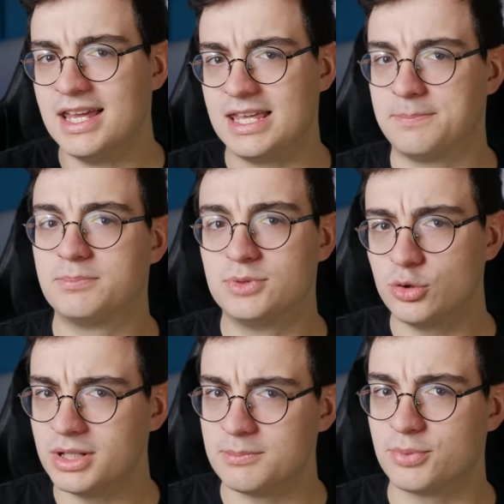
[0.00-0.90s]
I
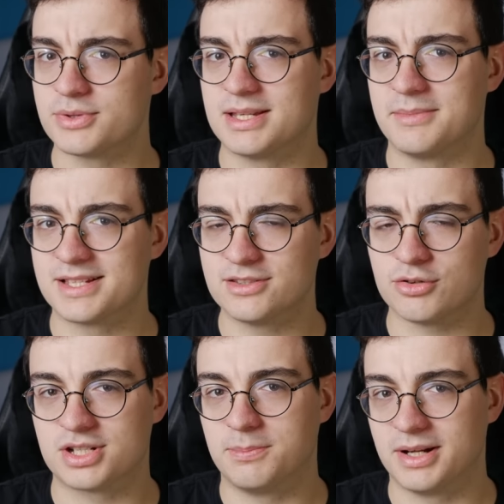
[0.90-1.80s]
drugim plusem jest
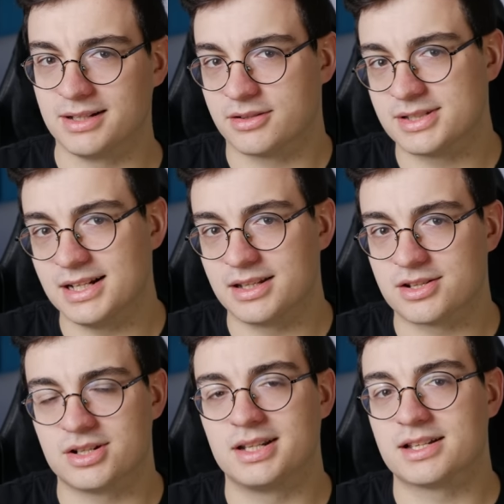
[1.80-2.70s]
to, że paradoksalnie,
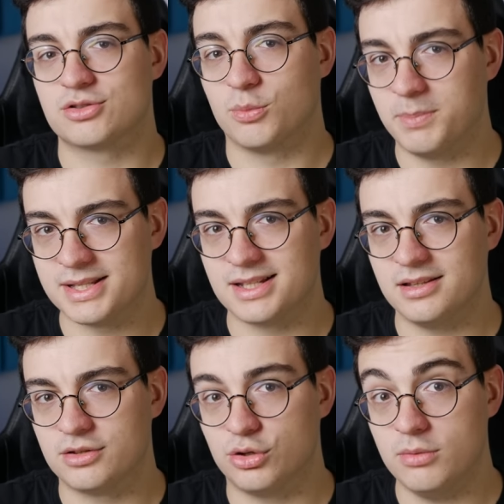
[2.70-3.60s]
jeżeli jest to PC,
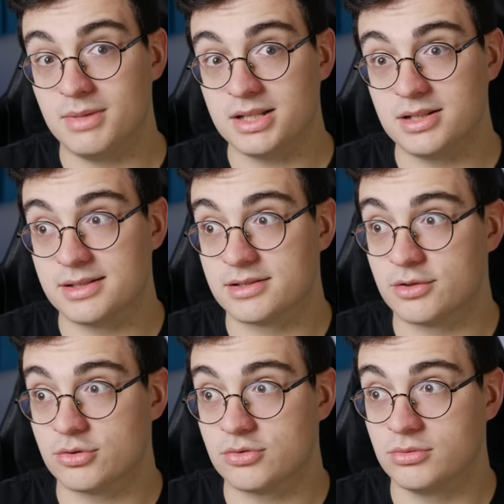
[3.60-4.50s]
to macie
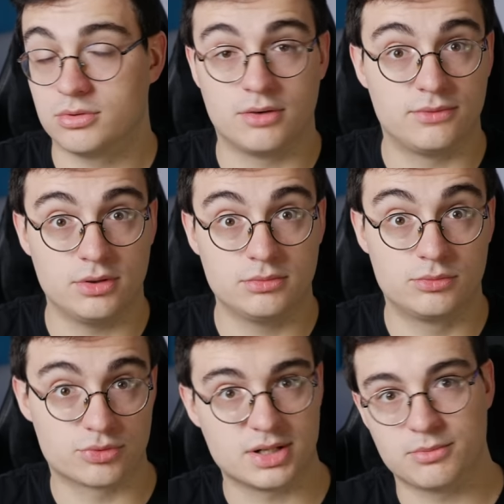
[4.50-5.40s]
stosunkowo
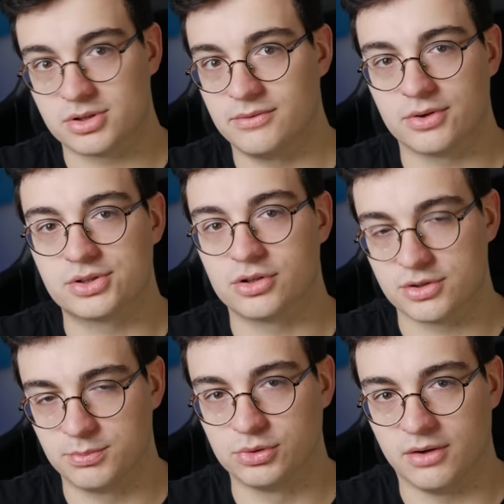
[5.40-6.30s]
duże możliwości
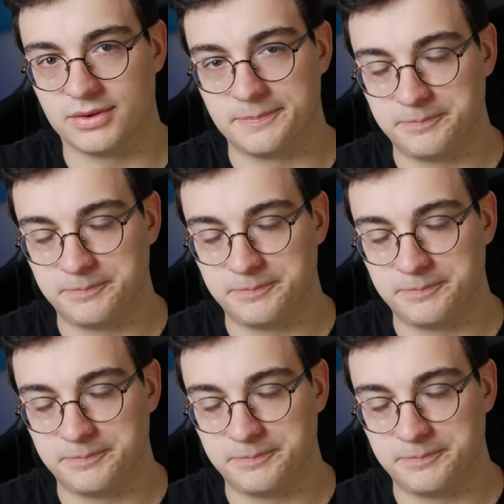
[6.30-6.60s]
rozbudowy.